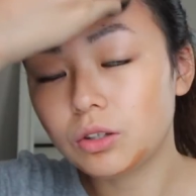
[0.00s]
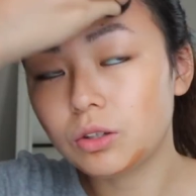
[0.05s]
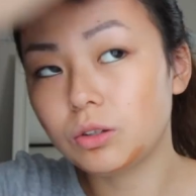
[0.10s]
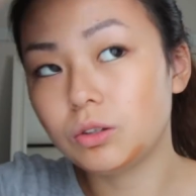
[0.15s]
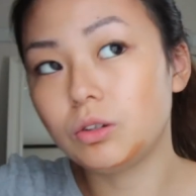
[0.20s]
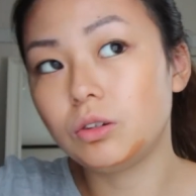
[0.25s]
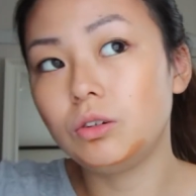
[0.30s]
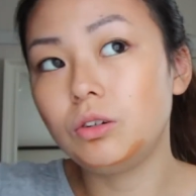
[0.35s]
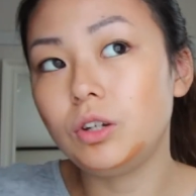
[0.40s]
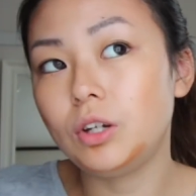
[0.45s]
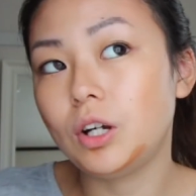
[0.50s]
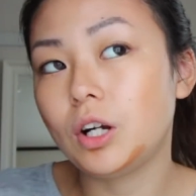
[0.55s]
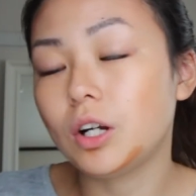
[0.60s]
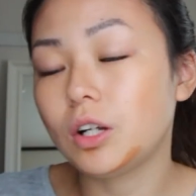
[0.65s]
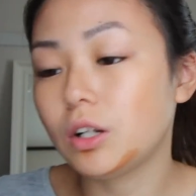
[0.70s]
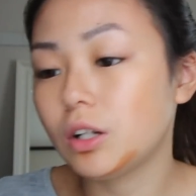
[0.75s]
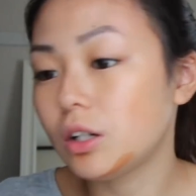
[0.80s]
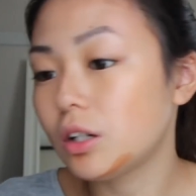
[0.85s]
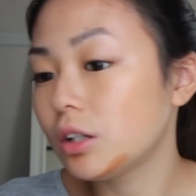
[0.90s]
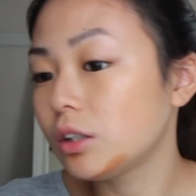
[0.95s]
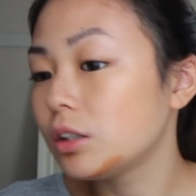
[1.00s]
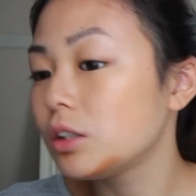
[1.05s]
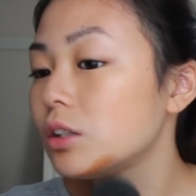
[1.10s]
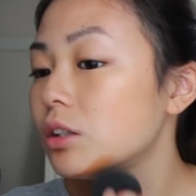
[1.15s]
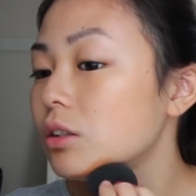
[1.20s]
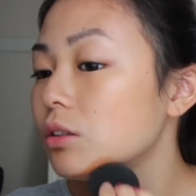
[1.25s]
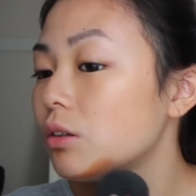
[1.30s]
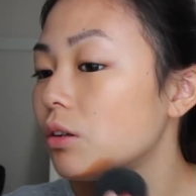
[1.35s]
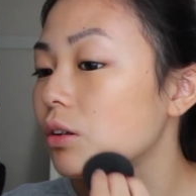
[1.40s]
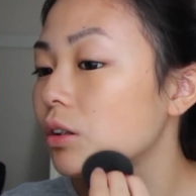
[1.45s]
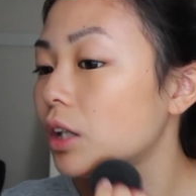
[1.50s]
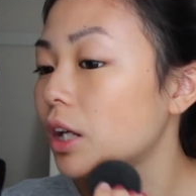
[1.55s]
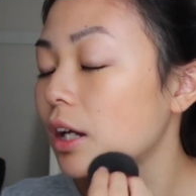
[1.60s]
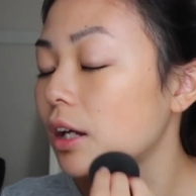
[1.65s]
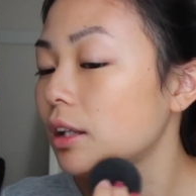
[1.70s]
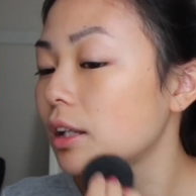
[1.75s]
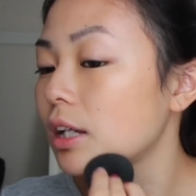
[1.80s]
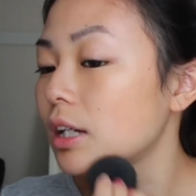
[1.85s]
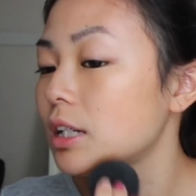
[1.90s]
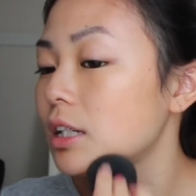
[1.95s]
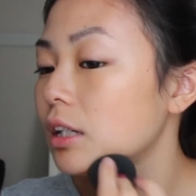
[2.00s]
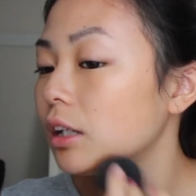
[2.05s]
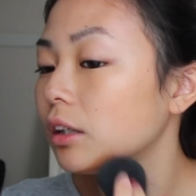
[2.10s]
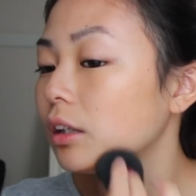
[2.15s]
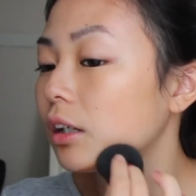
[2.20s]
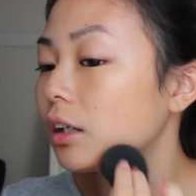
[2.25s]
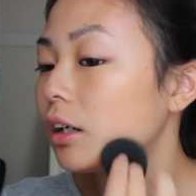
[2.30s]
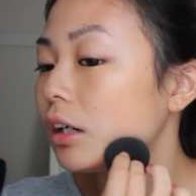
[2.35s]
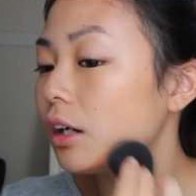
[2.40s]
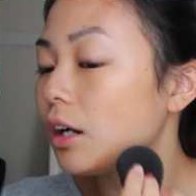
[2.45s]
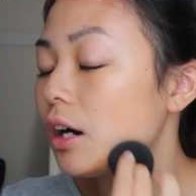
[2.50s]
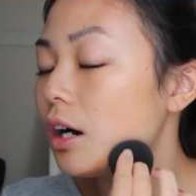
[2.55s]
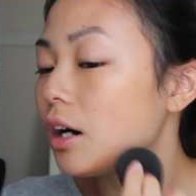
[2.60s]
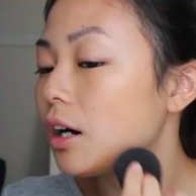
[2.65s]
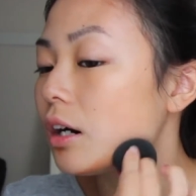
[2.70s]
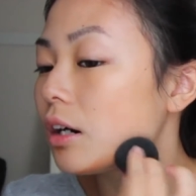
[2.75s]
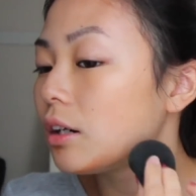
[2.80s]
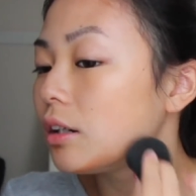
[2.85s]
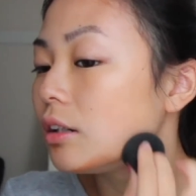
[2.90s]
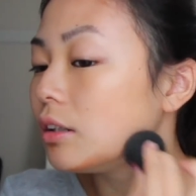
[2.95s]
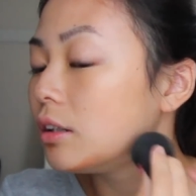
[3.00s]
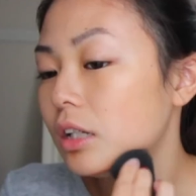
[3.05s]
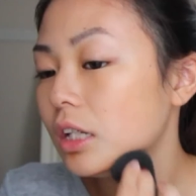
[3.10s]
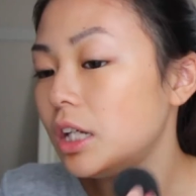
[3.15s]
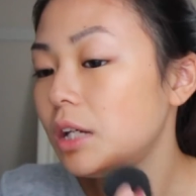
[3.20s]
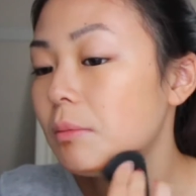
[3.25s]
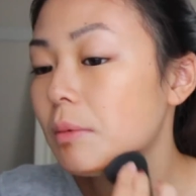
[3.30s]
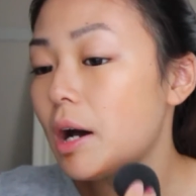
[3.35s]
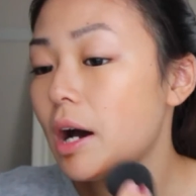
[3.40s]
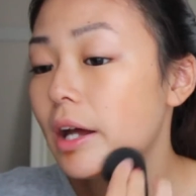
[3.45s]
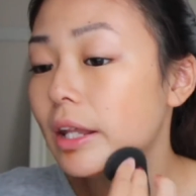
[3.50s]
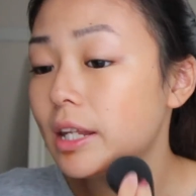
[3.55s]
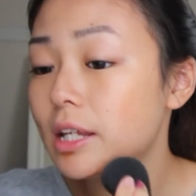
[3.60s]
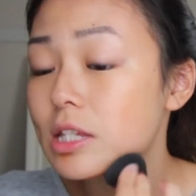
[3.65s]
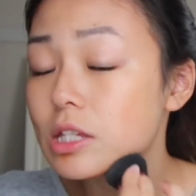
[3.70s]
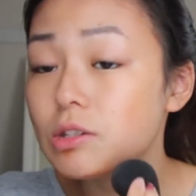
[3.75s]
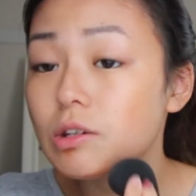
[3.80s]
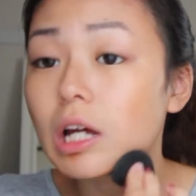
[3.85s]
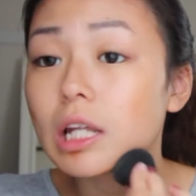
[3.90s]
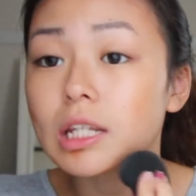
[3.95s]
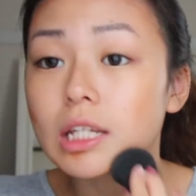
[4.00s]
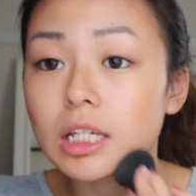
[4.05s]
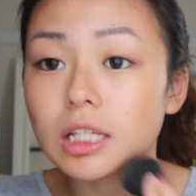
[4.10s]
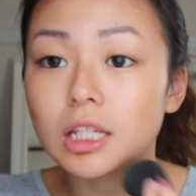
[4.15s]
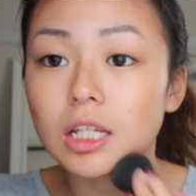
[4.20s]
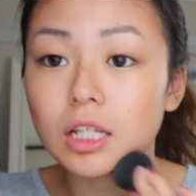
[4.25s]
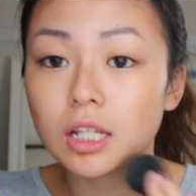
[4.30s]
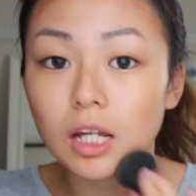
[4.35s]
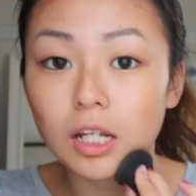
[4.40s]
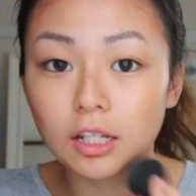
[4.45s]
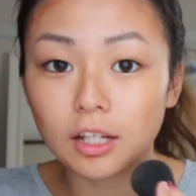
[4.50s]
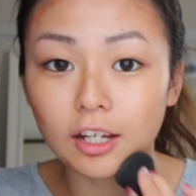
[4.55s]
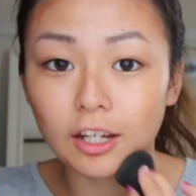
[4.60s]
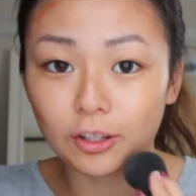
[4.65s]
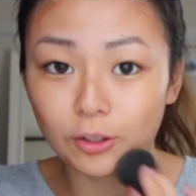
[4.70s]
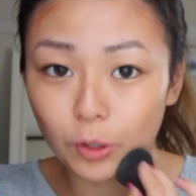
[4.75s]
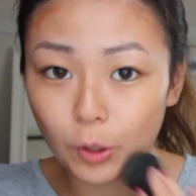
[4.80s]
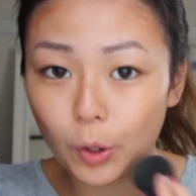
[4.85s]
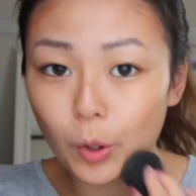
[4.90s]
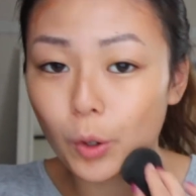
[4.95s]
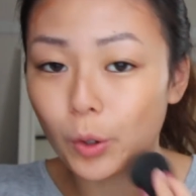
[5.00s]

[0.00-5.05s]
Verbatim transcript: そのルイが熱をね出しちゃったから今熱は全然ないんだけど